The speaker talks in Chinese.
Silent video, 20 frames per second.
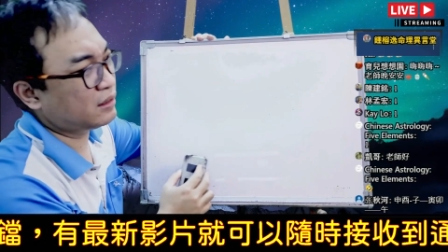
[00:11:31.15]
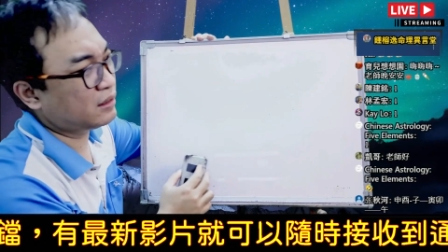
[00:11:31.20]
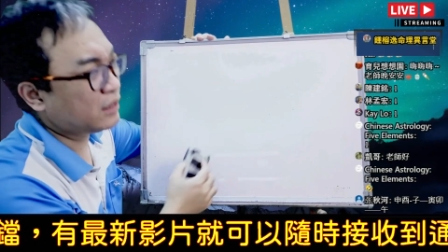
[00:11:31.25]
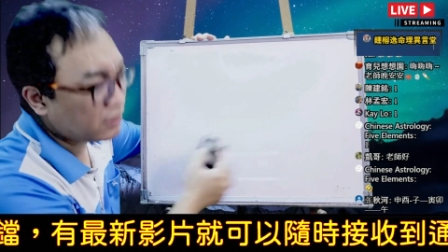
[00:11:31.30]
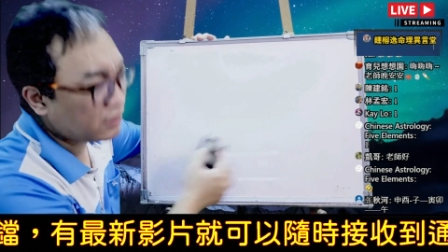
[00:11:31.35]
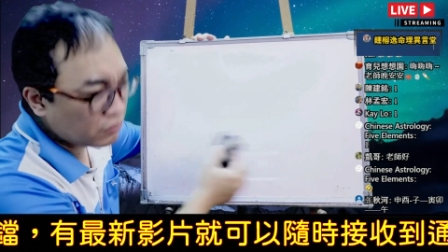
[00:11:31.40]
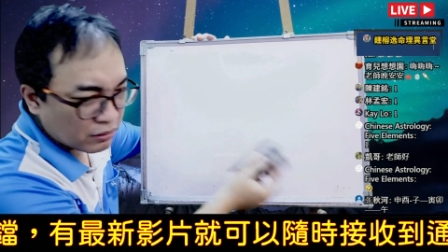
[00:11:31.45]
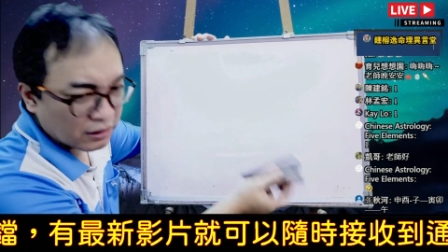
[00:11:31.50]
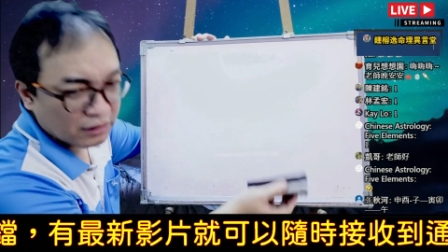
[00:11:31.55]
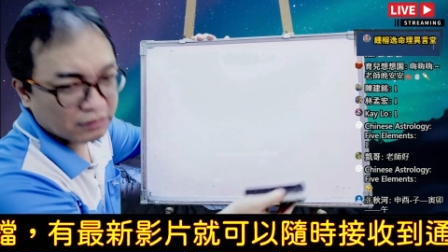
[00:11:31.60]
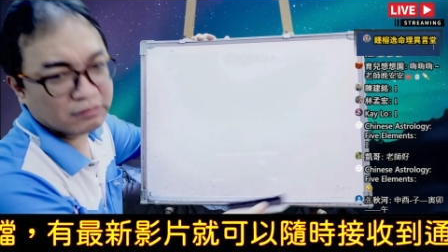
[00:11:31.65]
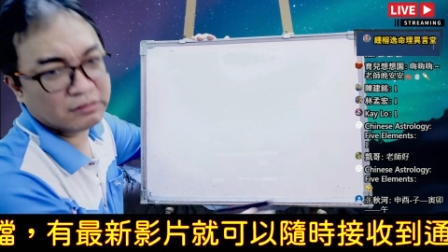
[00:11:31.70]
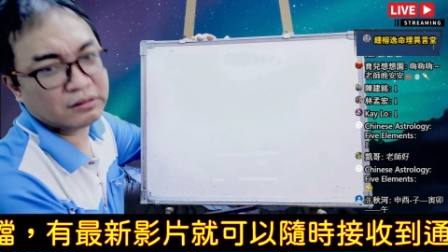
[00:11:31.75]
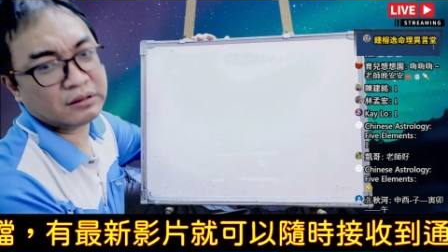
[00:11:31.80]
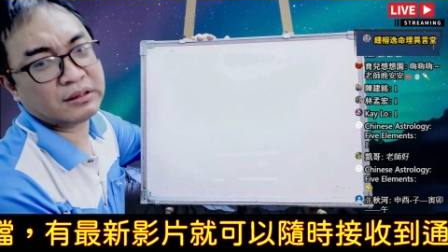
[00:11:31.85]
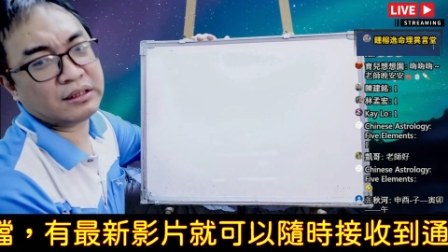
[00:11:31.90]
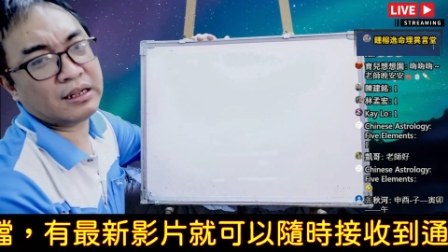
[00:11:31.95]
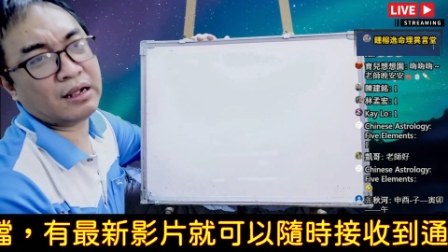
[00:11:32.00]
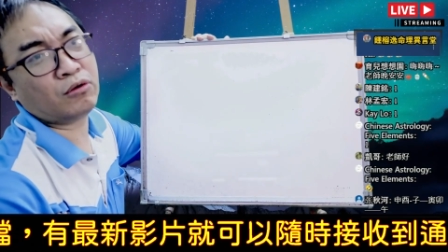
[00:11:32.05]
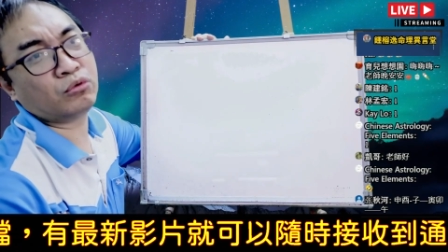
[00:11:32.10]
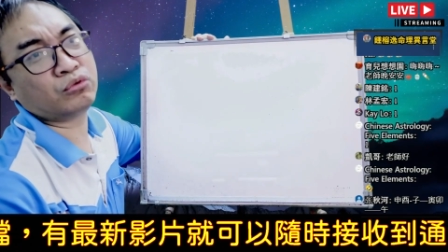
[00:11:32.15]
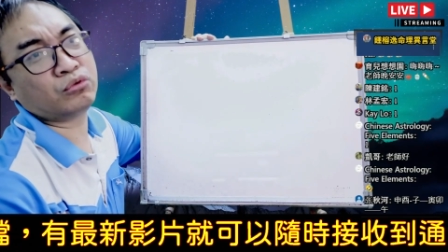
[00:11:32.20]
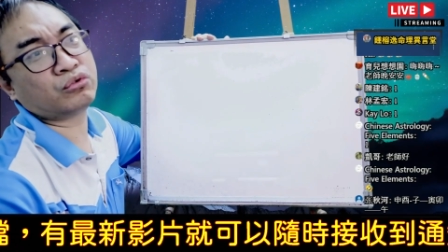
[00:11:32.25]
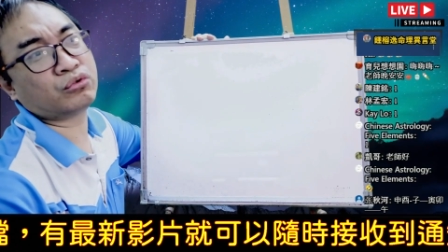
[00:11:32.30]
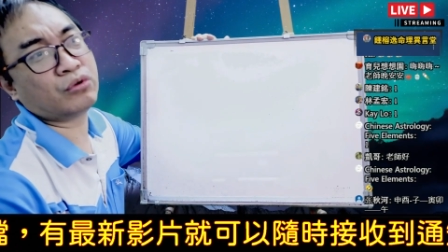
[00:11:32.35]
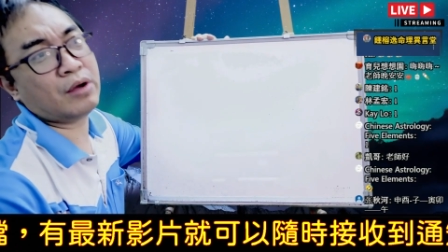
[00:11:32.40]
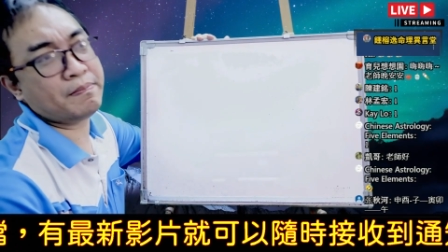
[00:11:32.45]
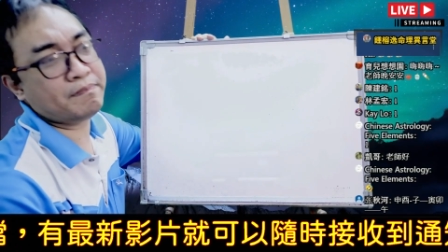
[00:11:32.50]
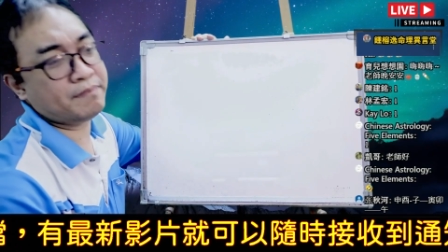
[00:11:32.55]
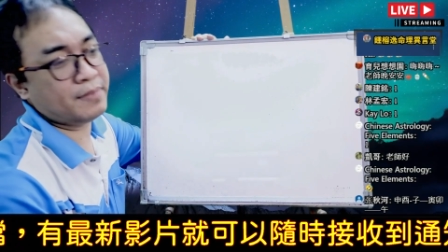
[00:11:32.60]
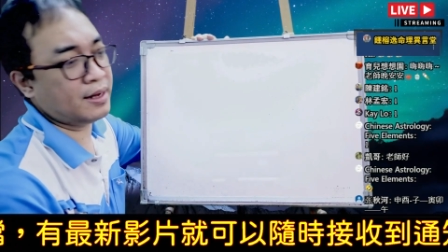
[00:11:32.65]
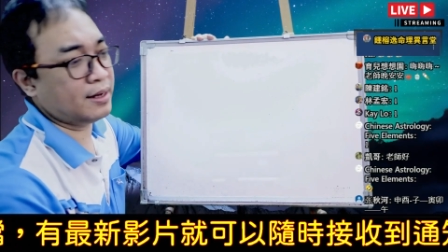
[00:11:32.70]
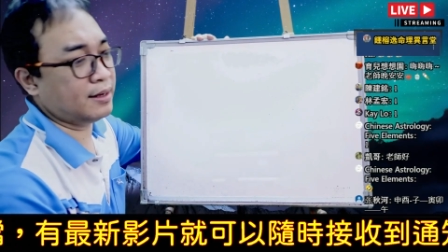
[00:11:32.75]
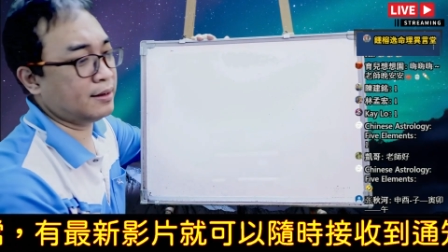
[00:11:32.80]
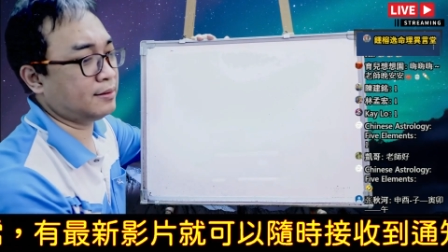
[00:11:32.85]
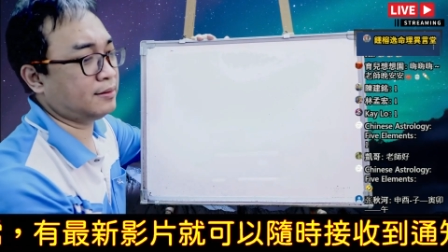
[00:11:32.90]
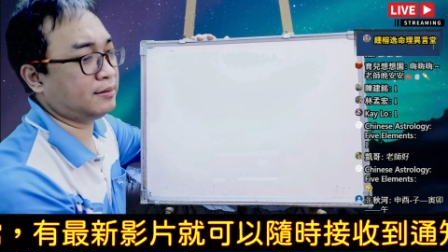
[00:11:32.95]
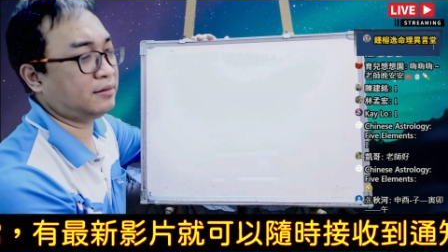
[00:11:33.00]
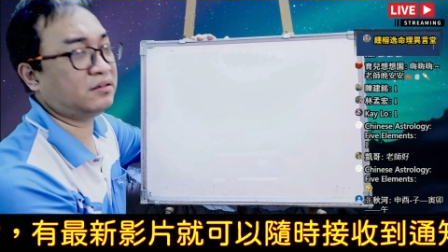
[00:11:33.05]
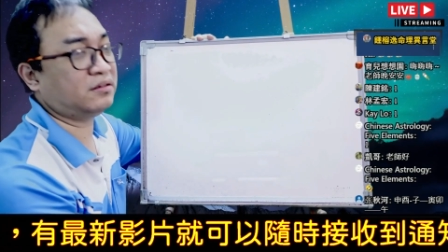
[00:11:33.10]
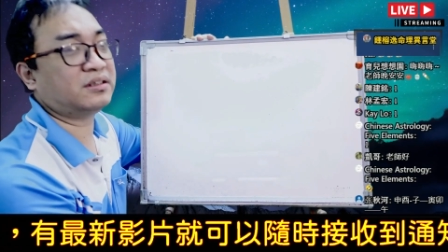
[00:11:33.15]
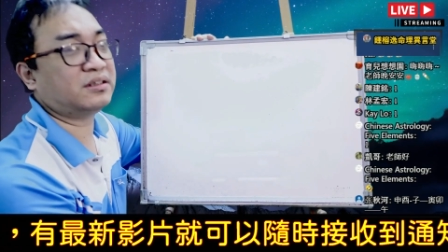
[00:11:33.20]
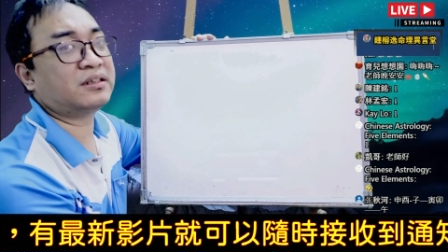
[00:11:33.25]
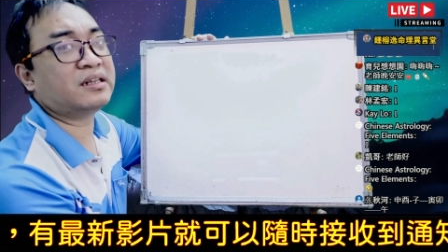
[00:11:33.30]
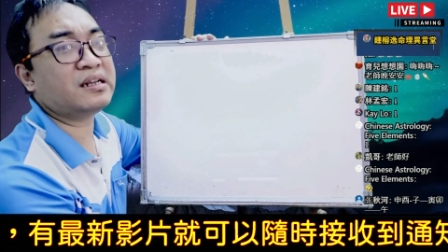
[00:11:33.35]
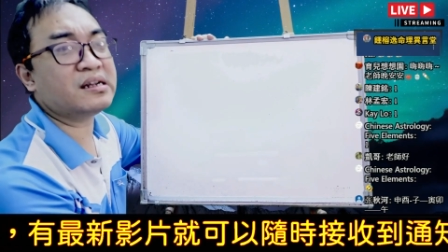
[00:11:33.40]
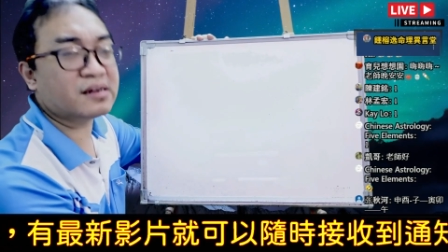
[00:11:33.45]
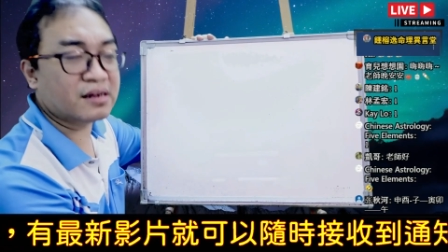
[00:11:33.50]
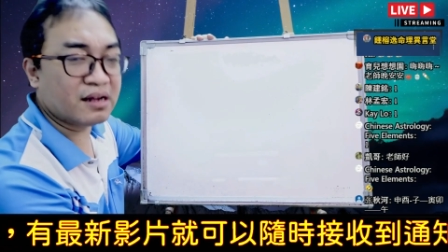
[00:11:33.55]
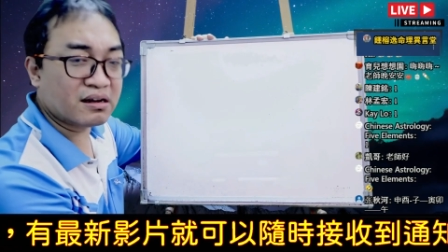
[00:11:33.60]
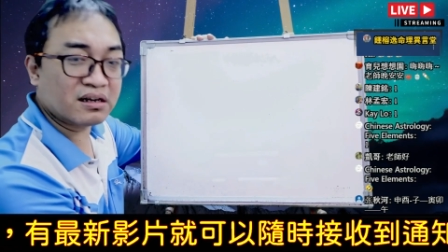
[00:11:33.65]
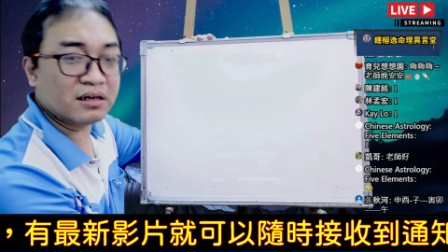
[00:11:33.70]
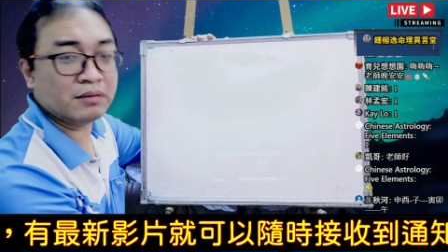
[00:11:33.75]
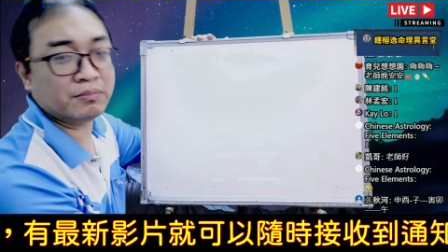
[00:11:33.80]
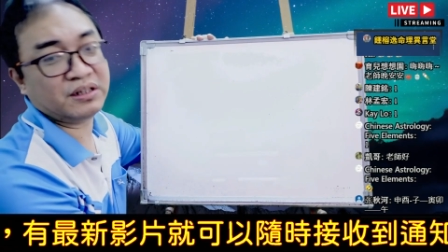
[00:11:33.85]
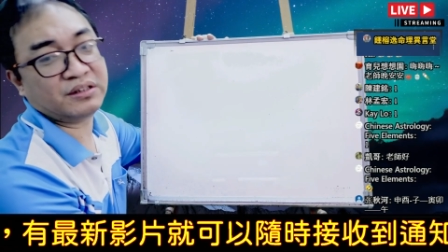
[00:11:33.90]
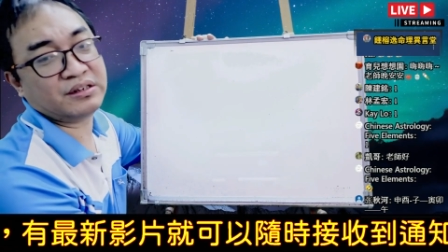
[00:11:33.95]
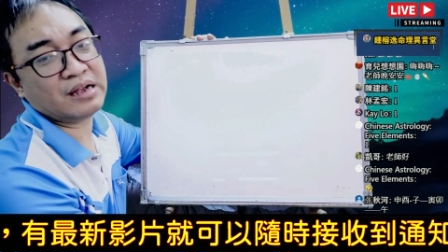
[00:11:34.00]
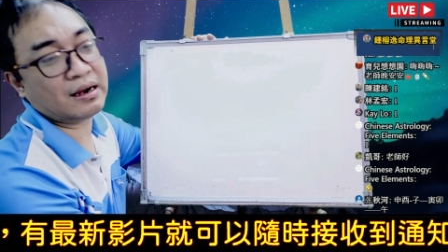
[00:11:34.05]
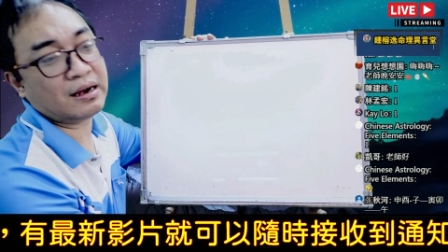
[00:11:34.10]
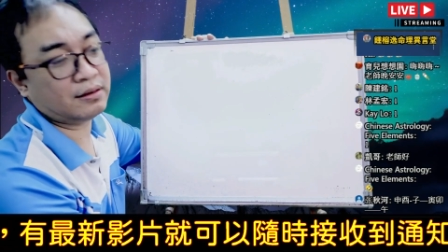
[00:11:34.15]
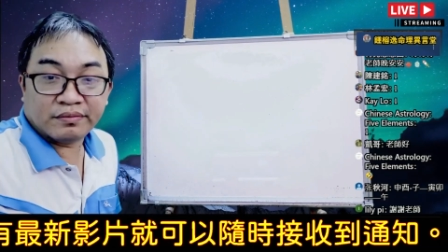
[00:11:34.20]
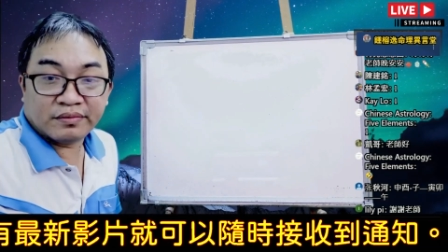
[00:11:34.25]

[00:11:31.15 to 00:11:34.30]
因为刁钻嘛，这是第二个要跟你们讲。